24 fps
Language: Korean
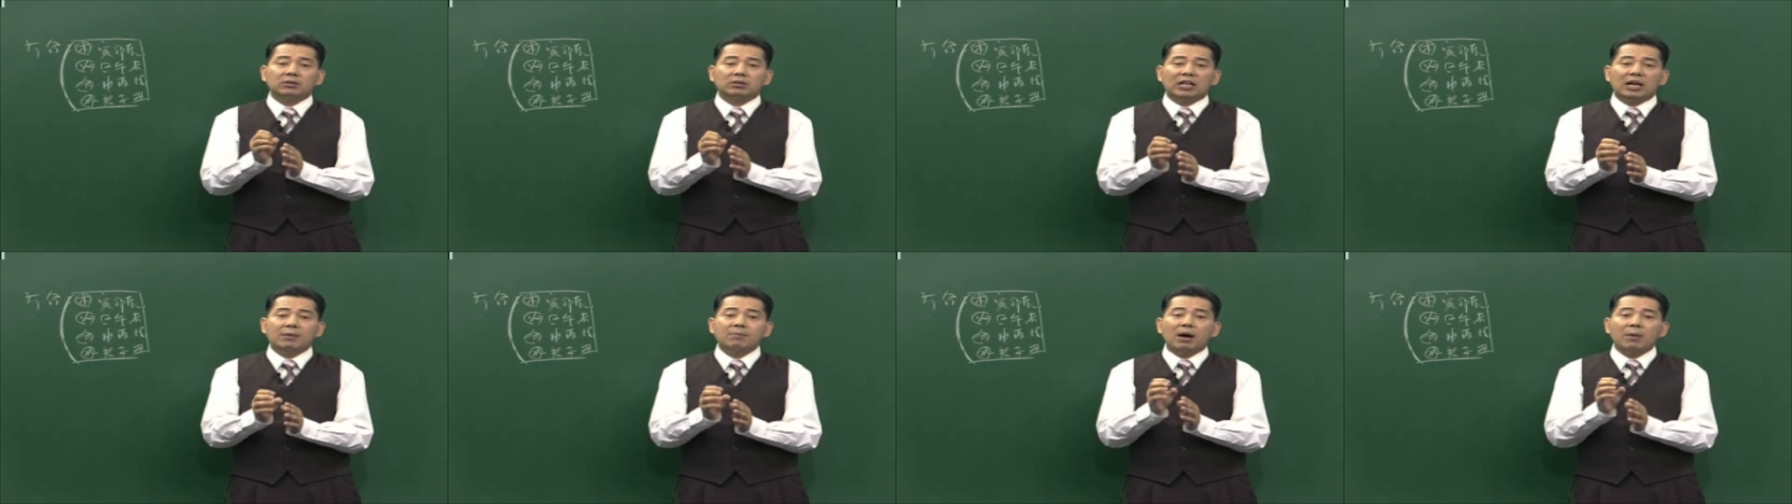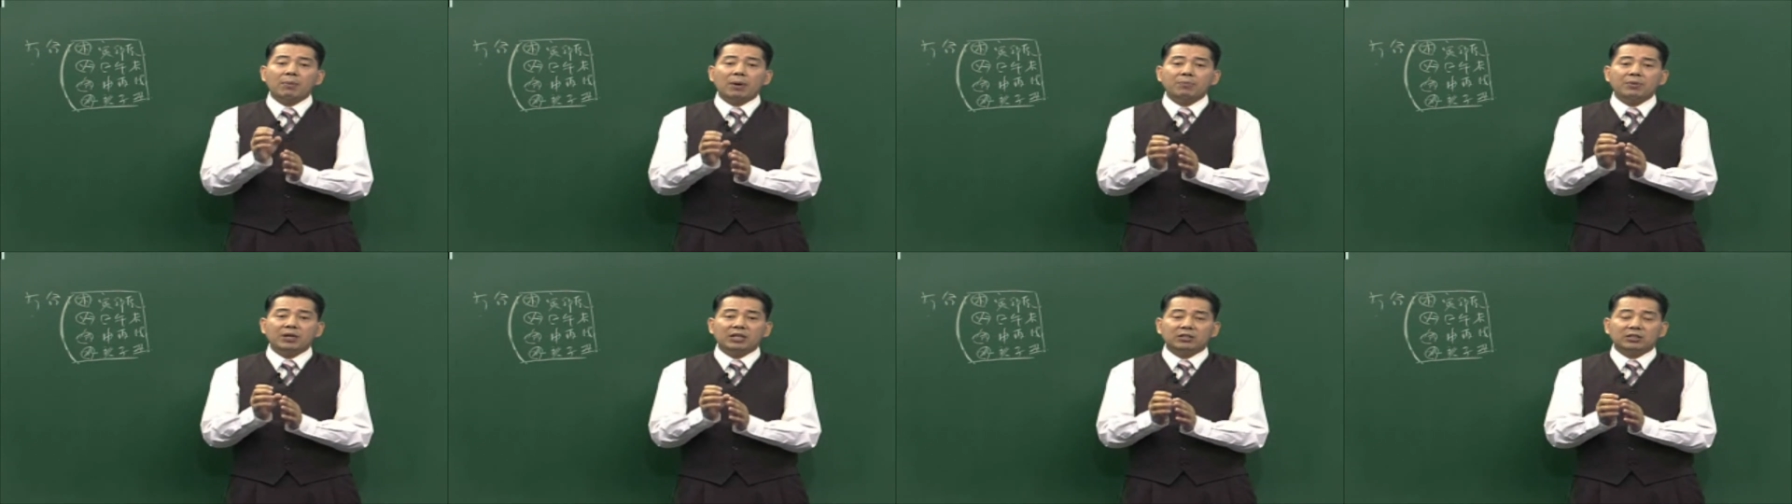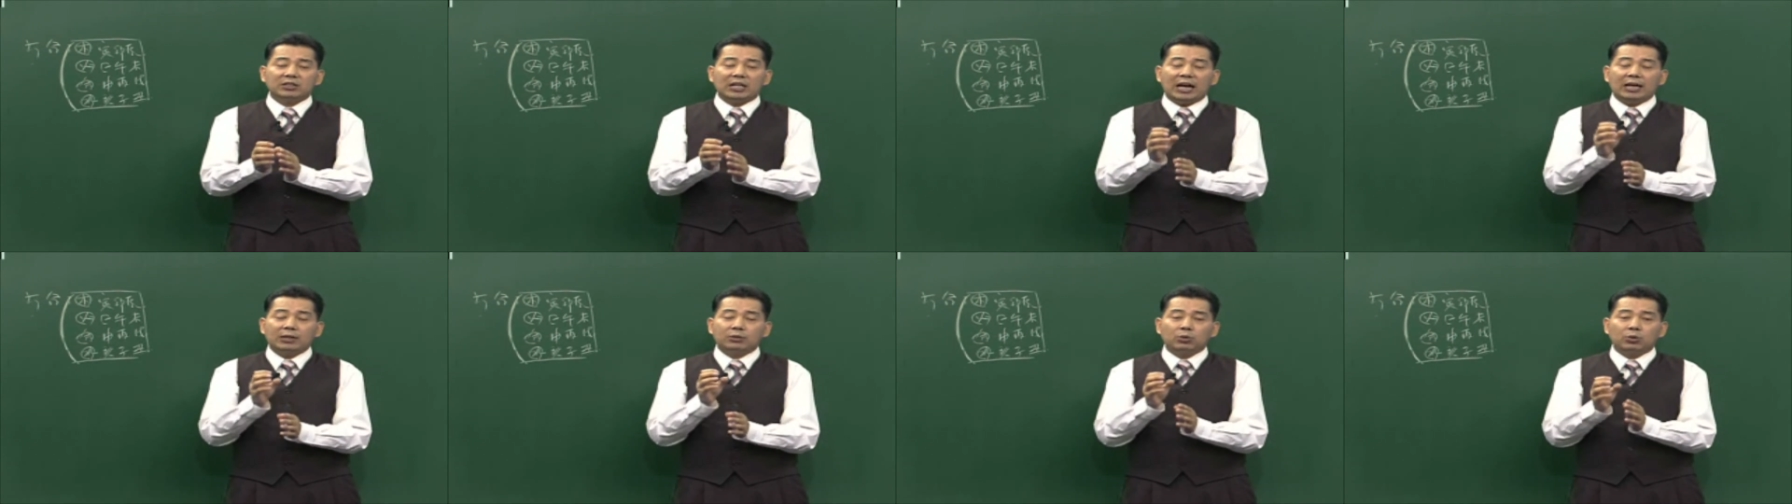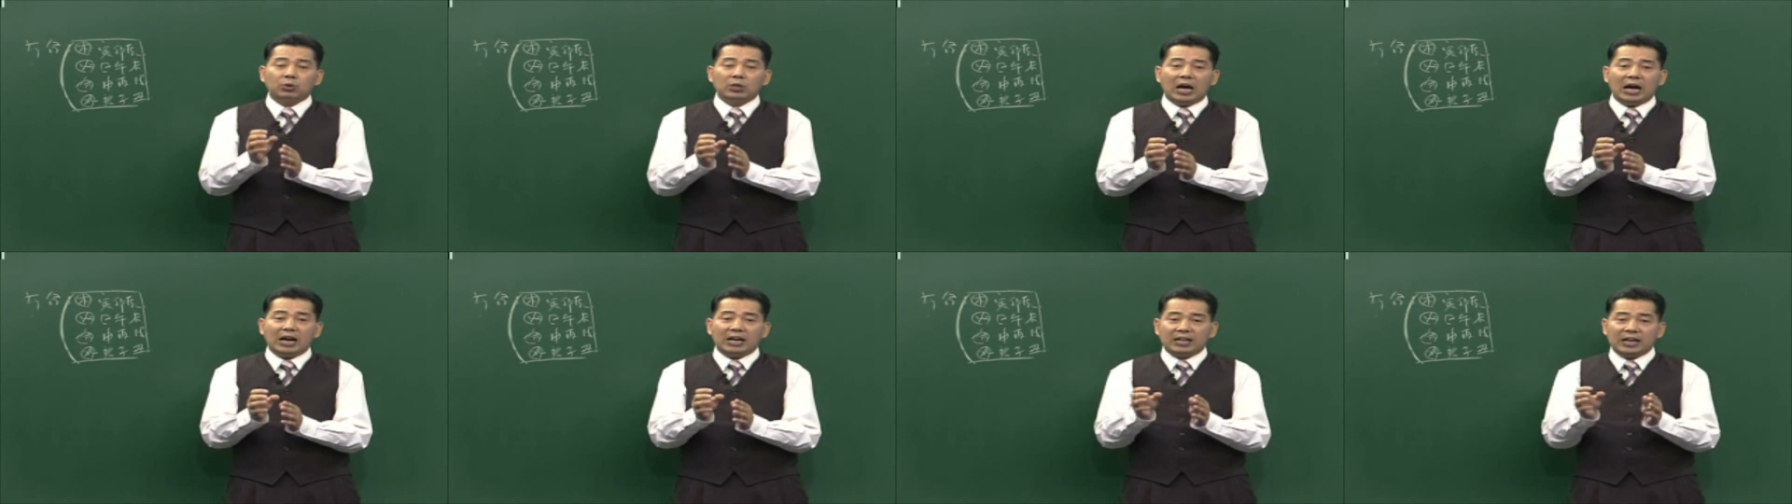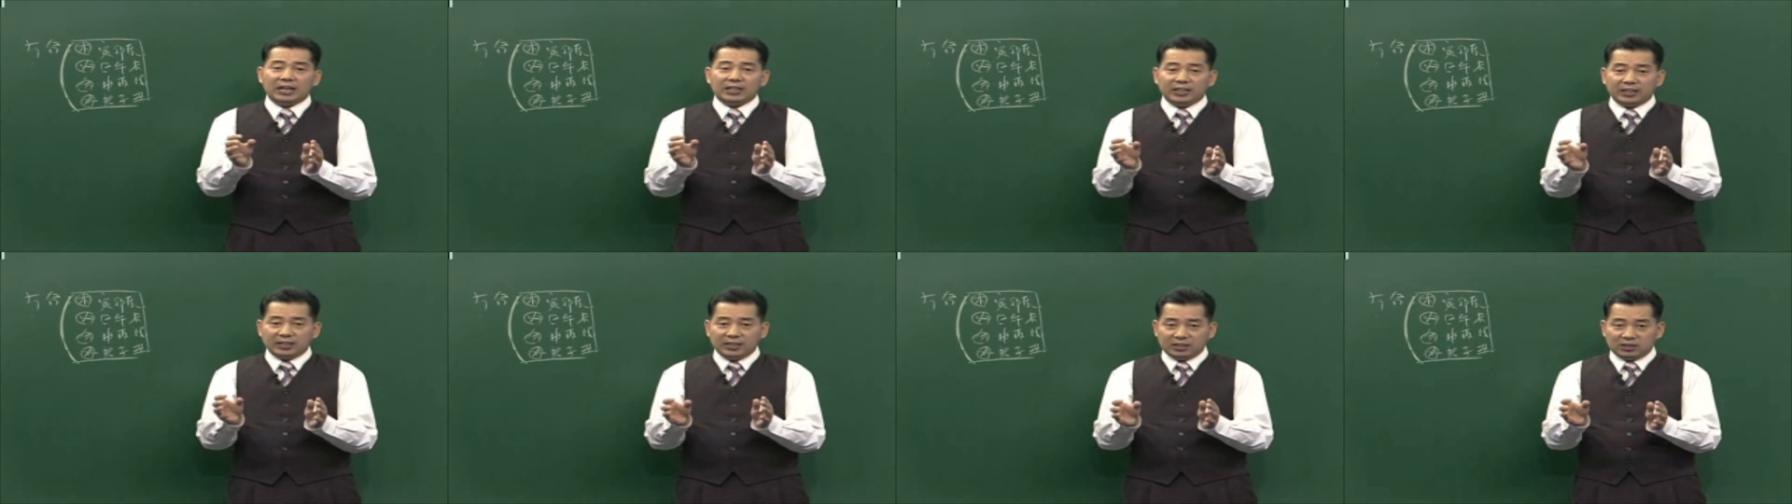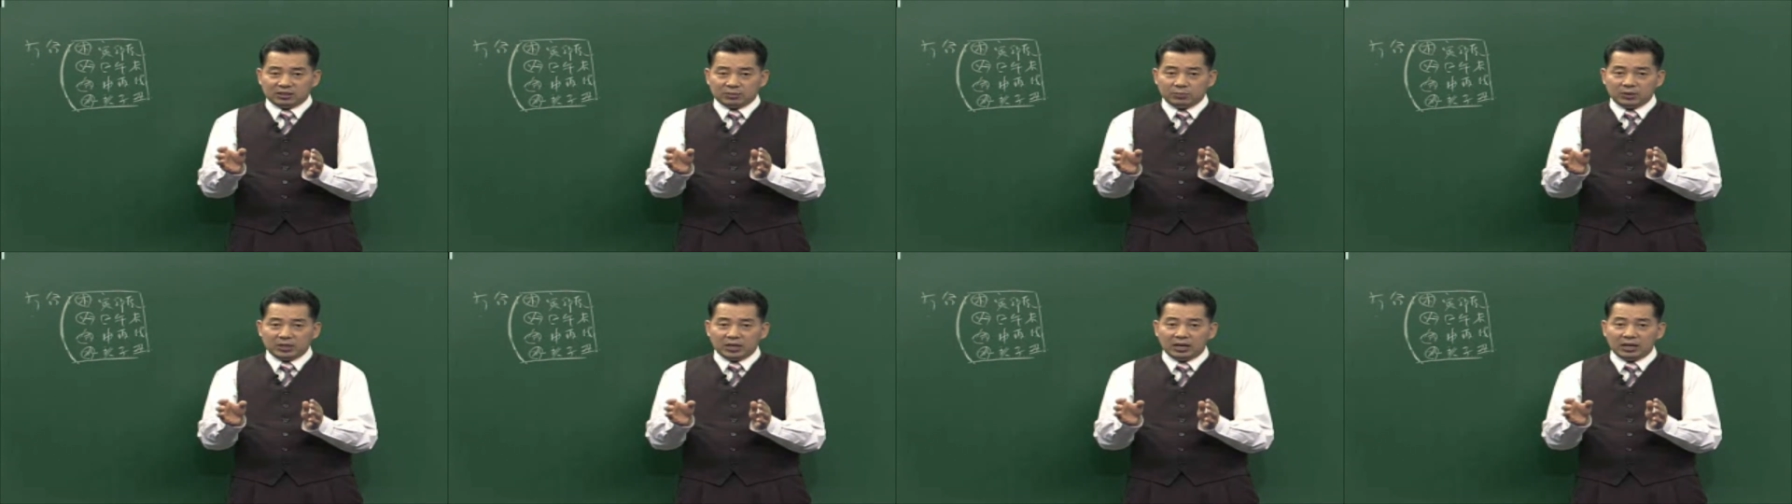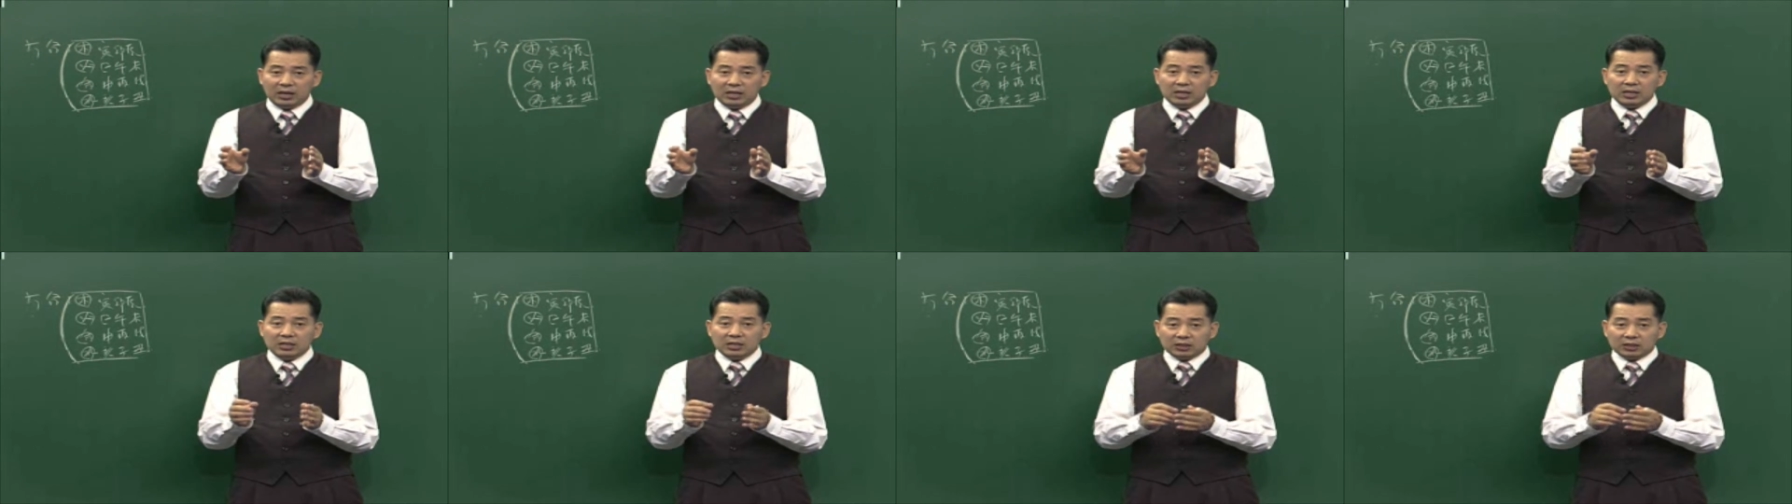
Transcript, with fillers: 삼합에 비해서 다소 약하다고 했습니다.